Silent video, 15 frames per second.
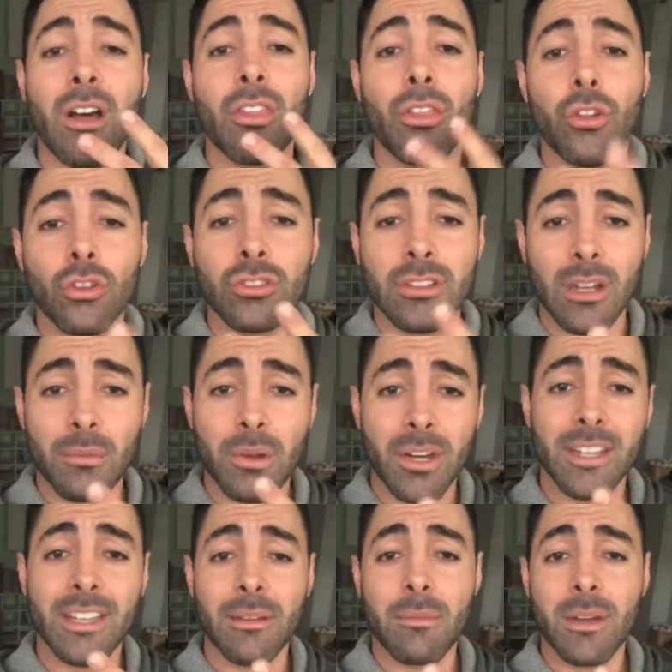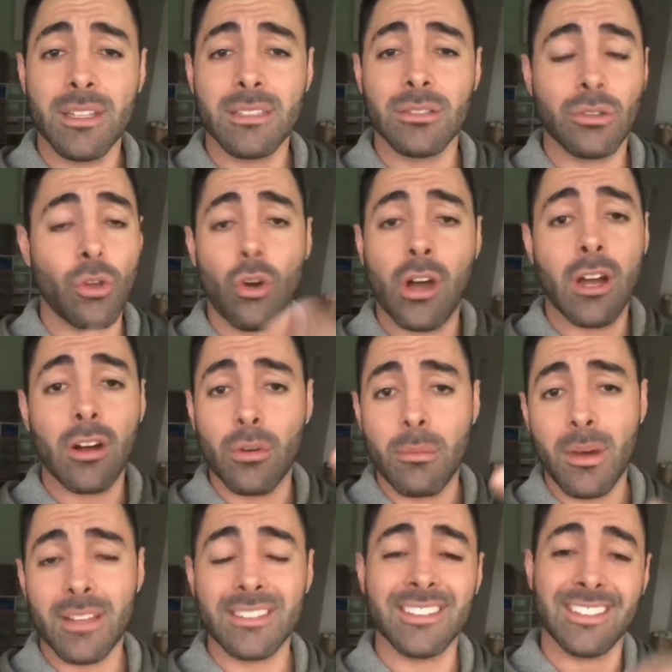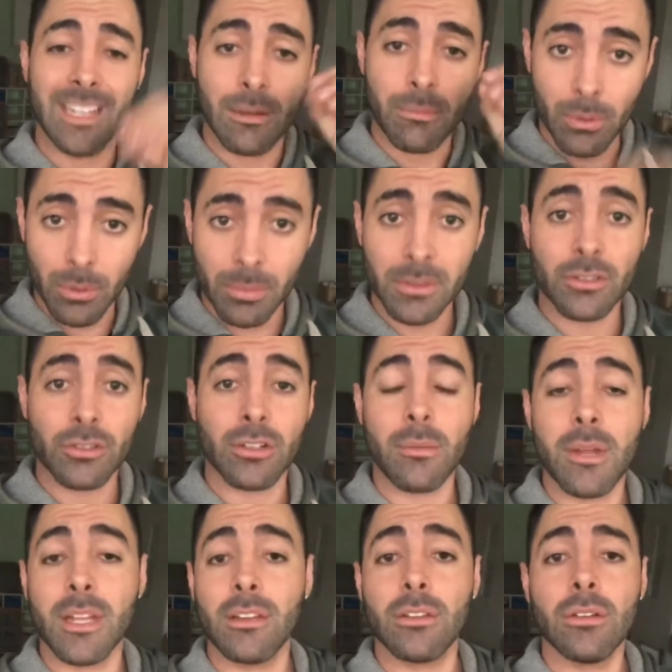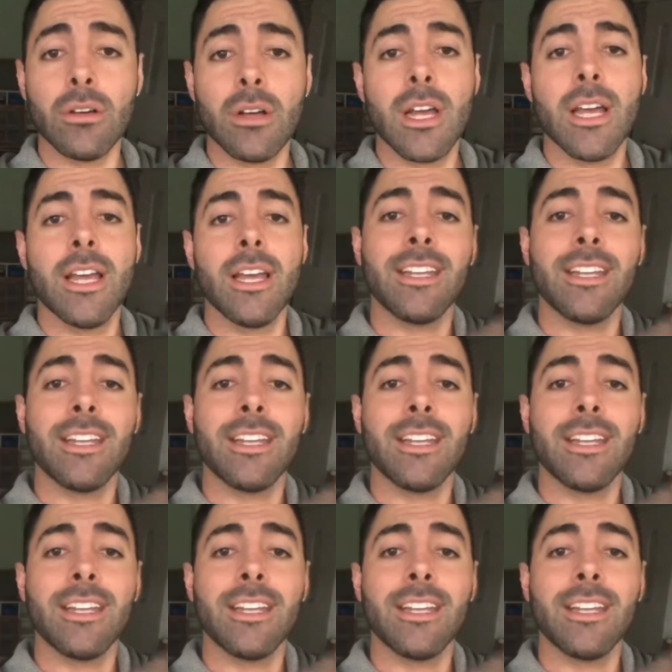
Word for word: han chocado a dos camionetas más o dos carros más del propio estacionamiento